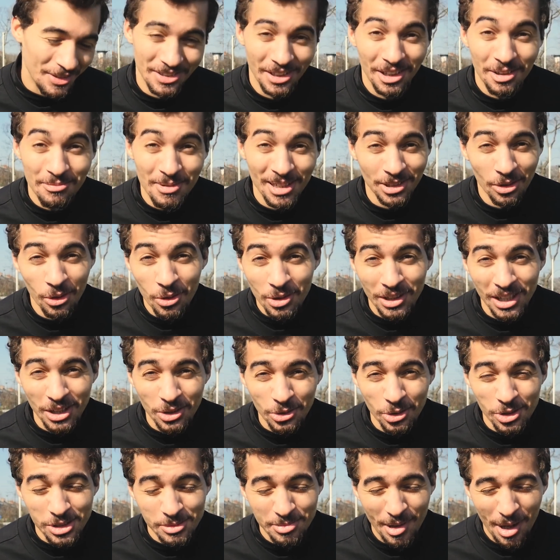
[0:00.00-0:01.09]
j'ai réussi à mettre
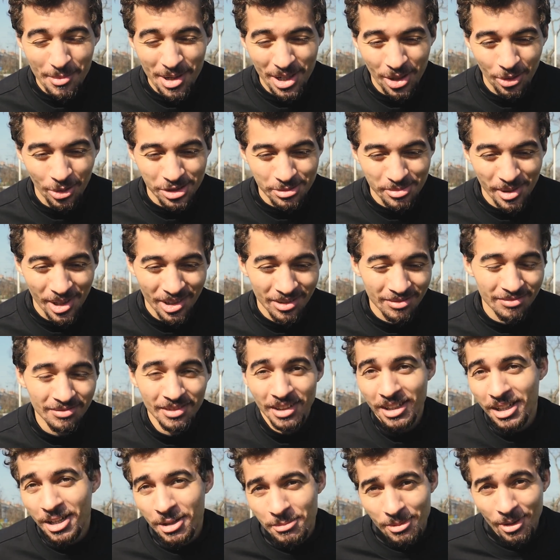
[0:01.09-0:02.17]
aucun crossbar malheureusement.
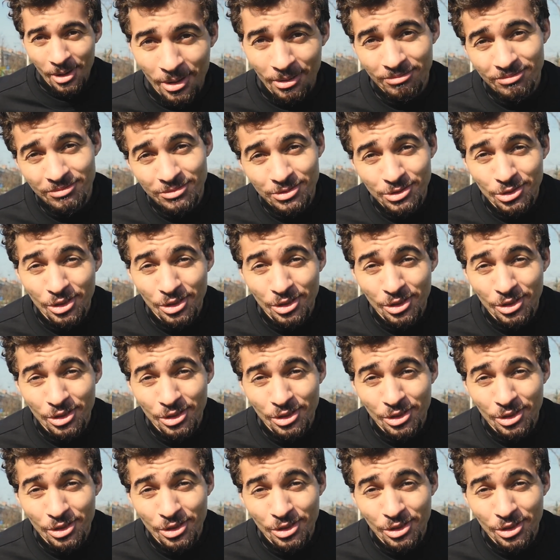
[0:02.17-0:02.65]
Bon,